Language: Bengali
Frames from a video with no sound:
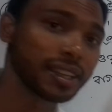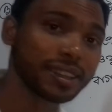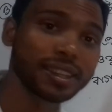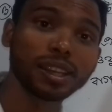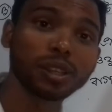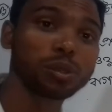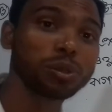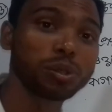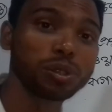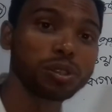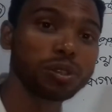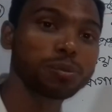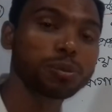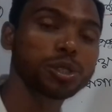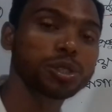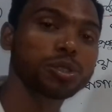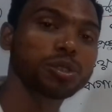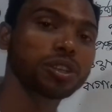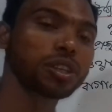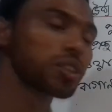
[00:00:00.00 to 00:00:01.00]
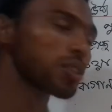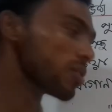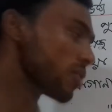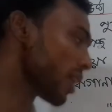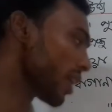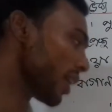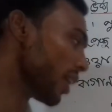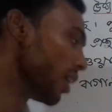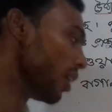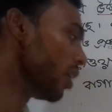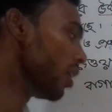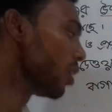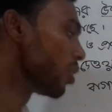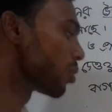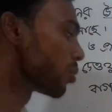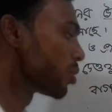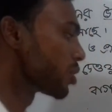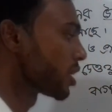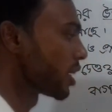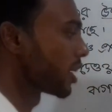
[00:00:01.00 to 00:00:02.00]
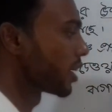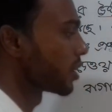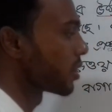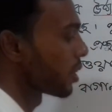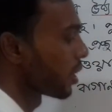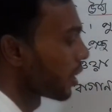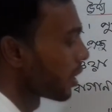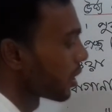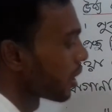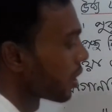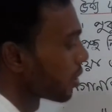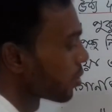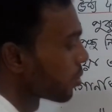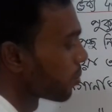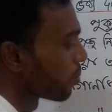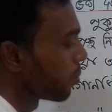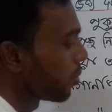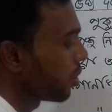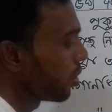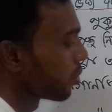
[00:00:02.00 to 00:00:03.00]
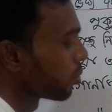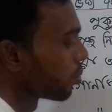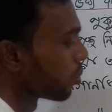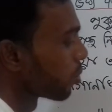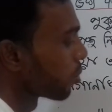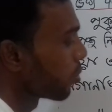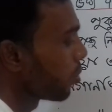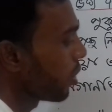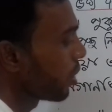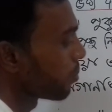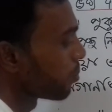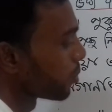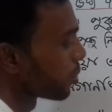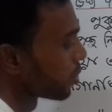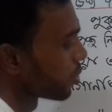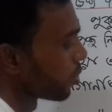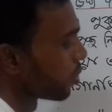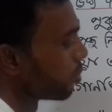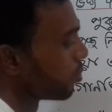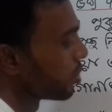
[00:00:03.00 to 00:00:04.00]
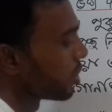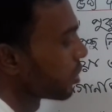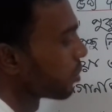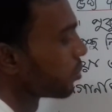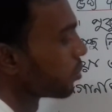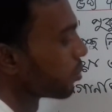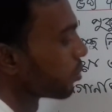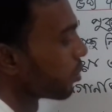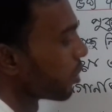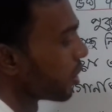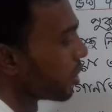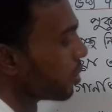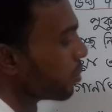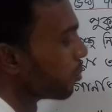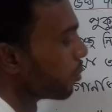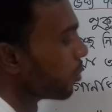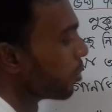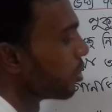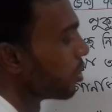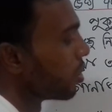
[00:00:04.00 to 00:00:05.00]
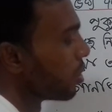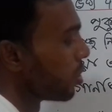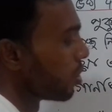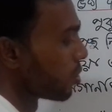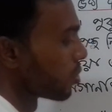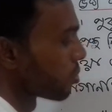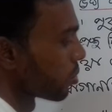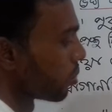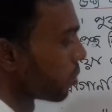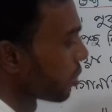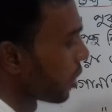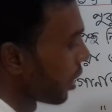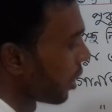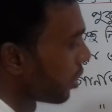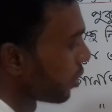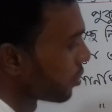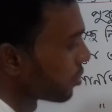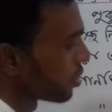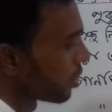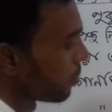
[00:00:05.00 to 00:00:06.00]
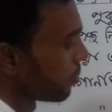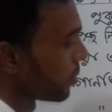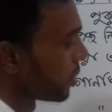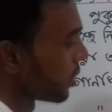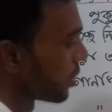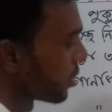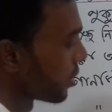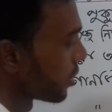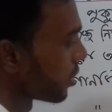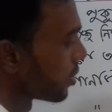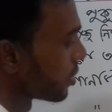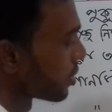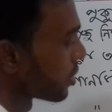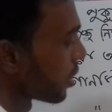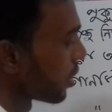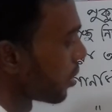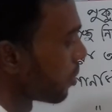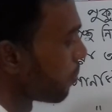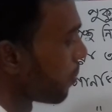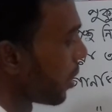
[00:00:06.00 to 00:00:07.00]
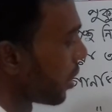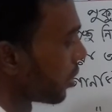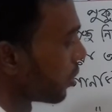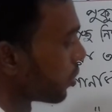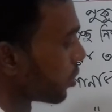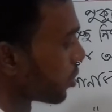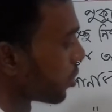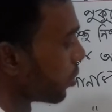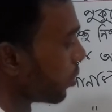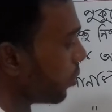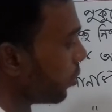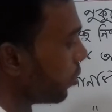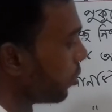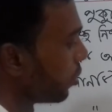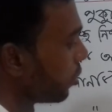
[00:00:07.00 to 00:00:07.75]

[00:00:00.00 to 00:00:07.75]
ক্ষেত্রে দৈর্ঘ্যপুষ্ট কিন্তু থাকে তো সেক্ষেত্রে এর ক্ষেত্রফল দৈর্ঘ্য আর পোস্ত দুইটা গুণ করে দিব সো তাহলে হচ্ছে আমাদের তিন চারে বারোশো